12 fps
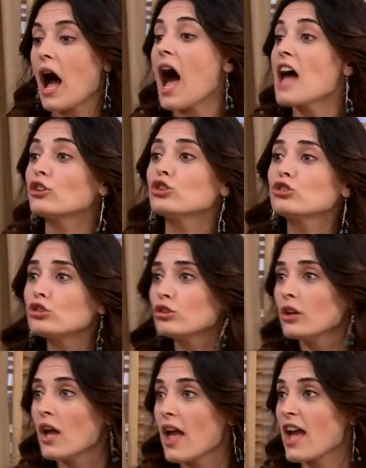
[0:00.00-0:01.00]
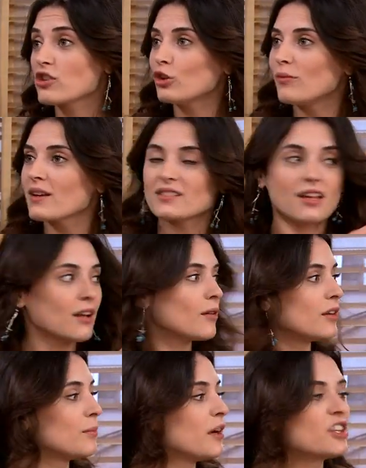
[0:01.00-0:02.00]
Aa dur dur. Hiç olmazsa
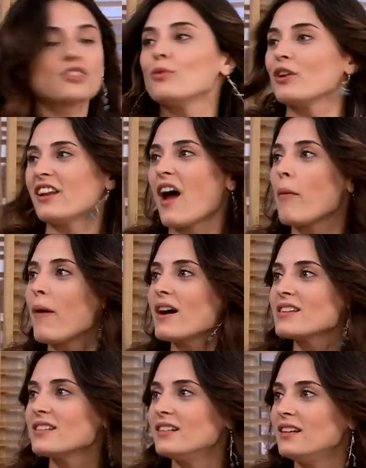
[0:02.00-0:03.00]
e, Barış'ın böreğini yapar.